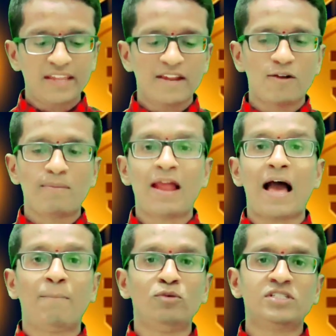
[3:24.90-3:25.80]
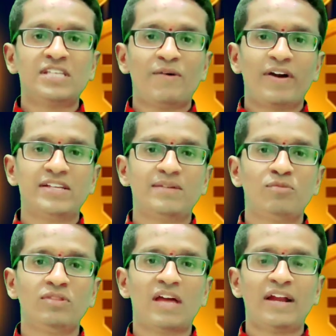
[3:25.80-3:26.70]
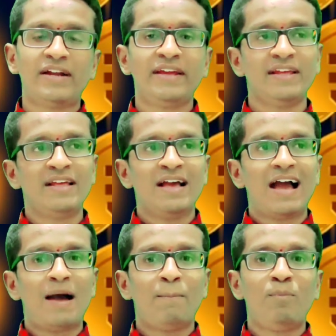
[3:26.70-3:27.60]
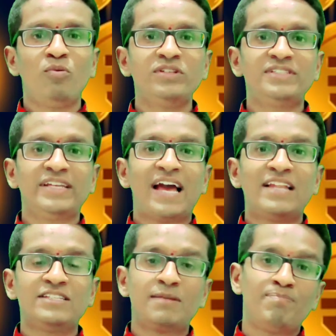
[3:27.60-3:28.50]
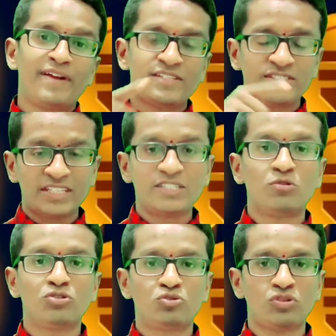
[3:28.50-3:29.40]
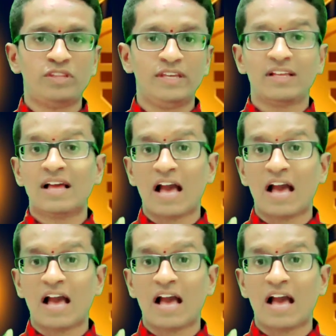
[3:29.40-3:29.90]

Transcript: ఈ నెల లోపల అప్పు చేసే అవకాశం ఉందా అంటే అప్పు చేయాల్సిన పరిస్థితి వచ్చుద్ది